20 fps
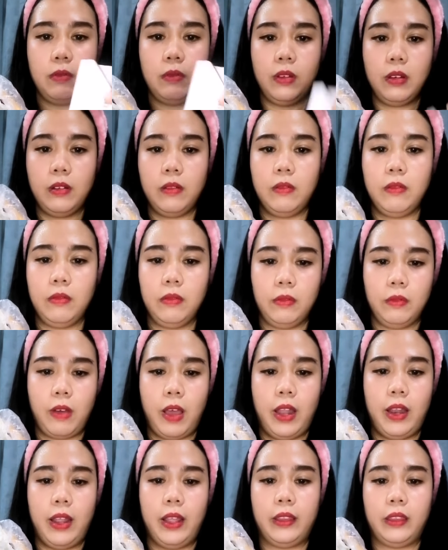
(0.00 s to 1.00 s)
Parang um,
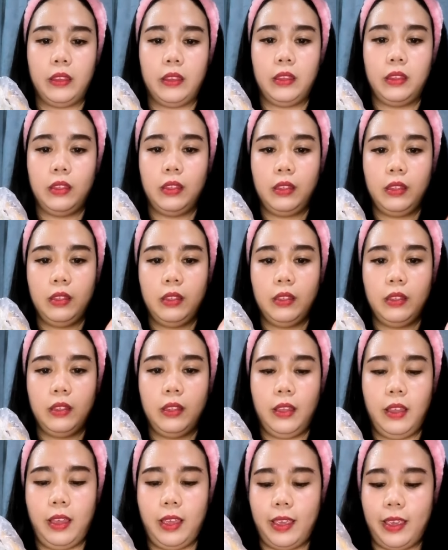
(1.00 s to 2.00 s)
wallet.
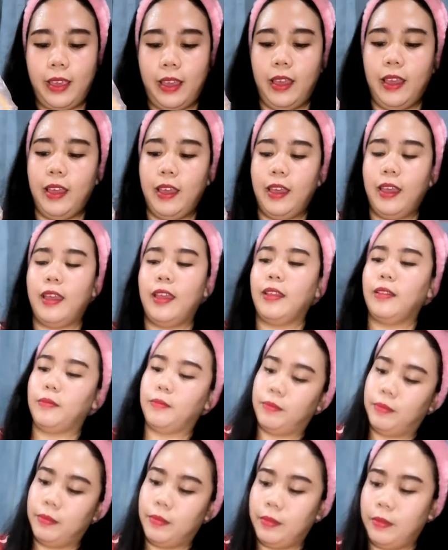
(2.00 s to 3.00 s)
Ayan.
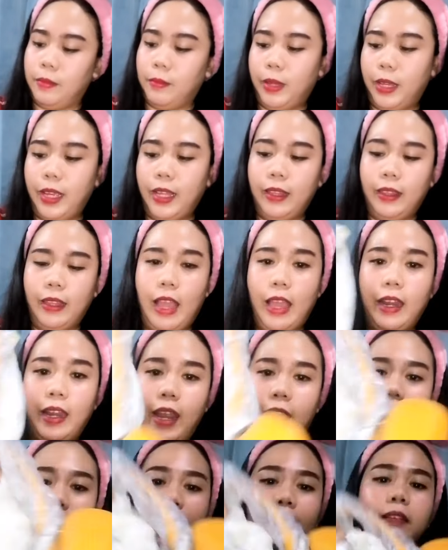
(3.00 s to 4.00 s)
Ang ganda
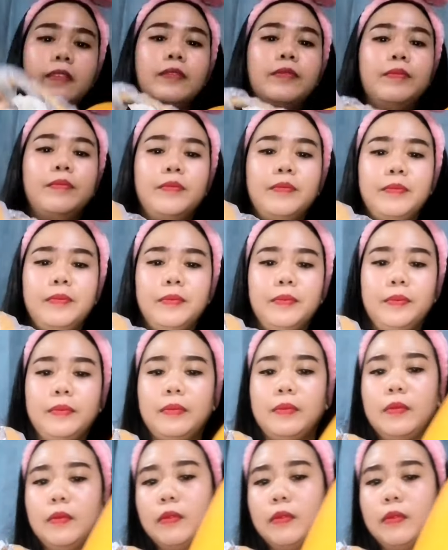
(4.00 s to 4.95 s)
rin. Mm.